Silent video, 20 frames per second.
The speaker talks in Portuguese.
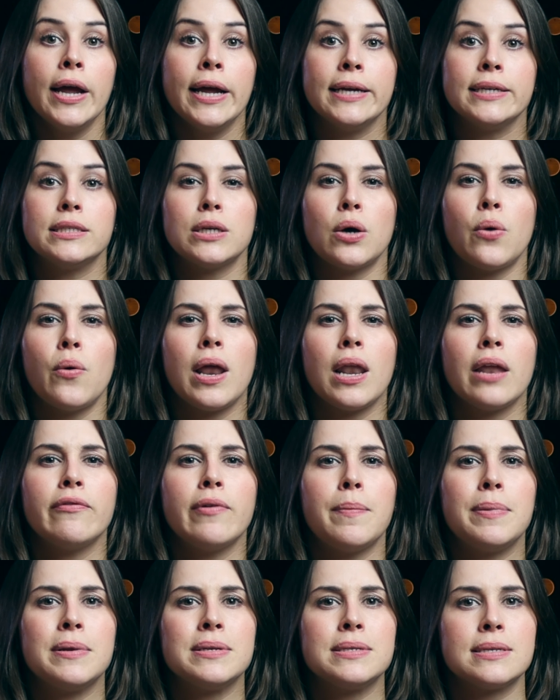Então ela
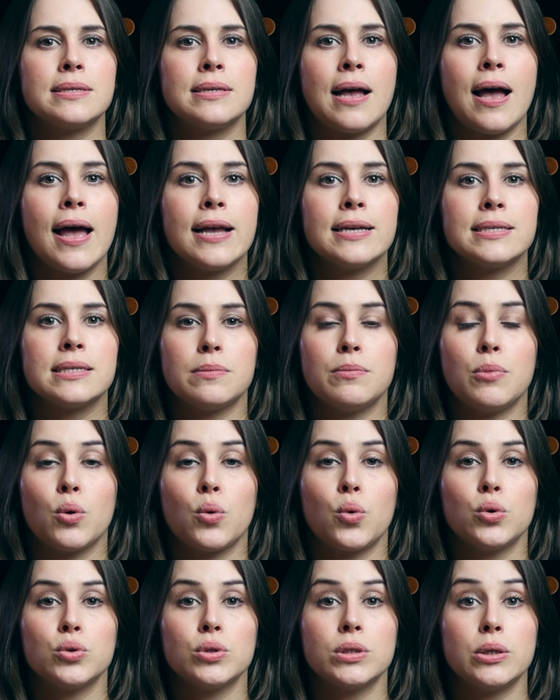vai precisar receber um
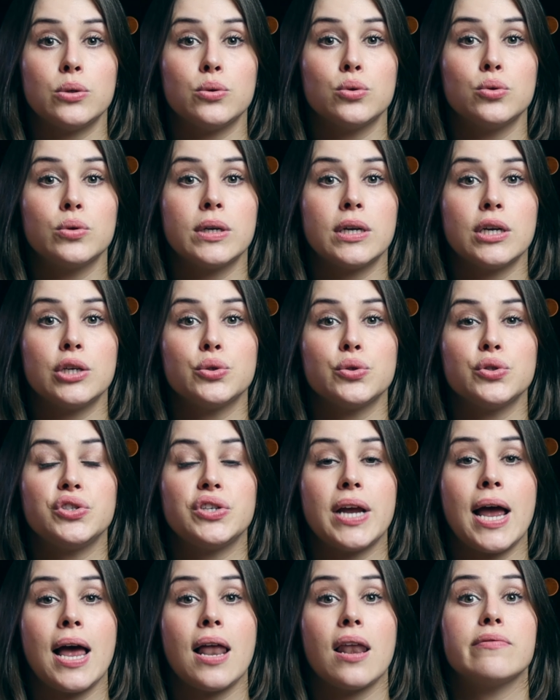conteúdo que
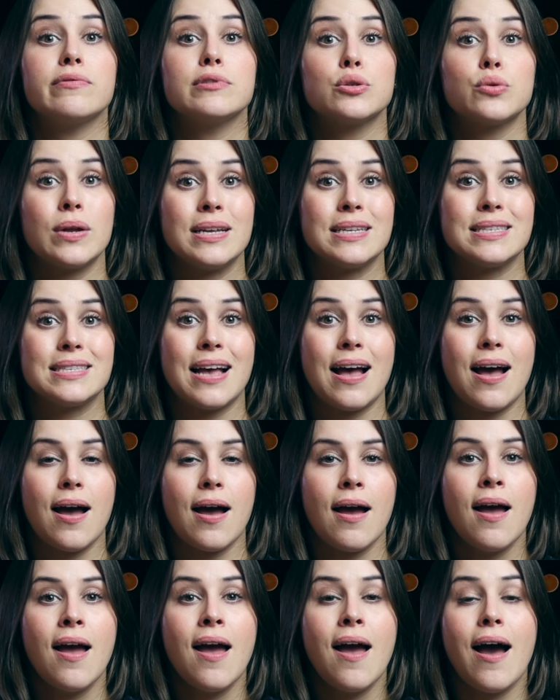ajude ela a
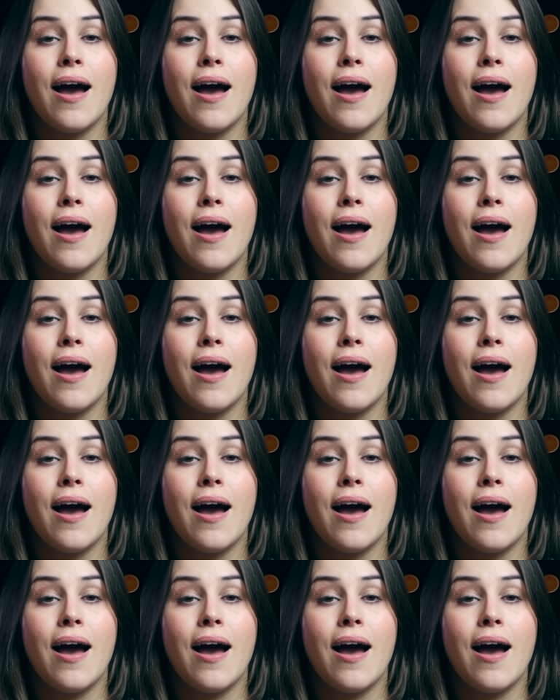visualizar